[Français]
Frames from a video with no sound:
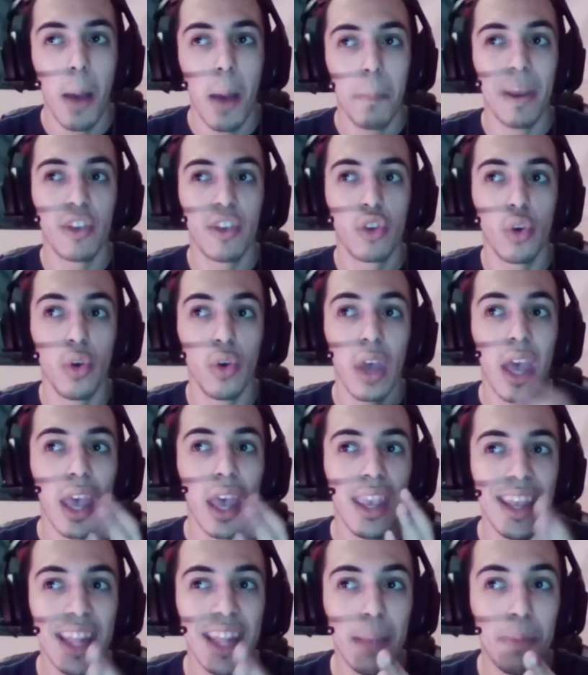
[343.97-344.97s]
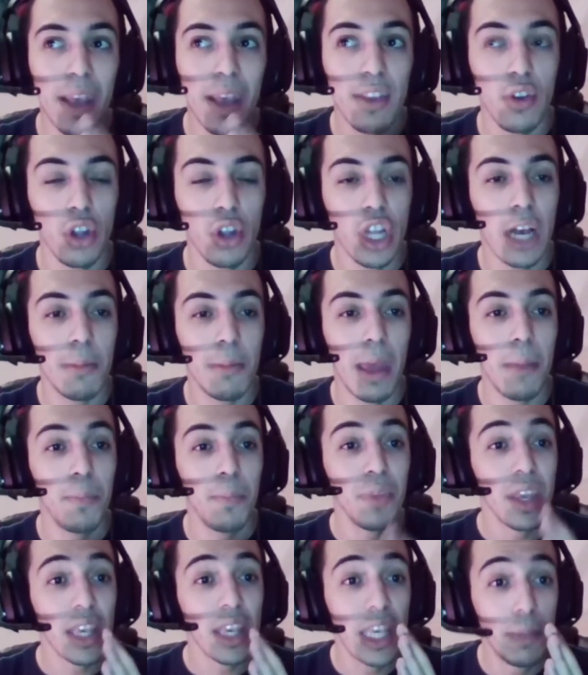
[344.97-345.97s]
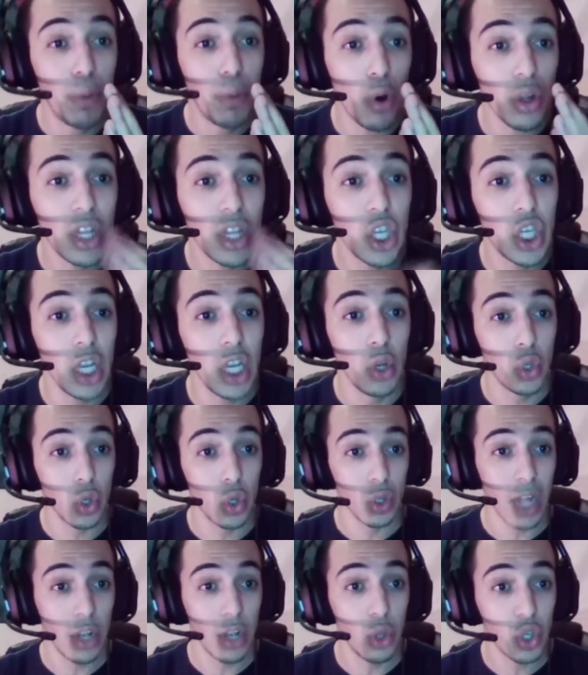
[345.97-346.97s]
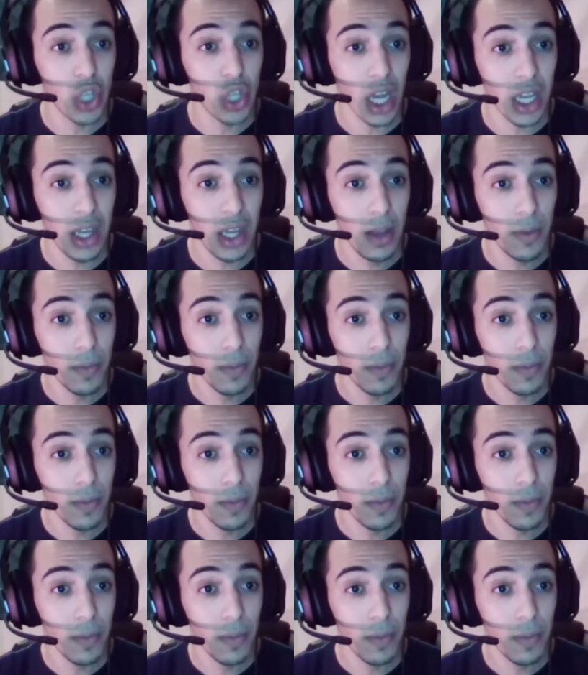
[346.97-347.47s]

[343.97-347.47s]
Parce qu'il y a des personnes quand même qui protégeaient le journal de Charlie.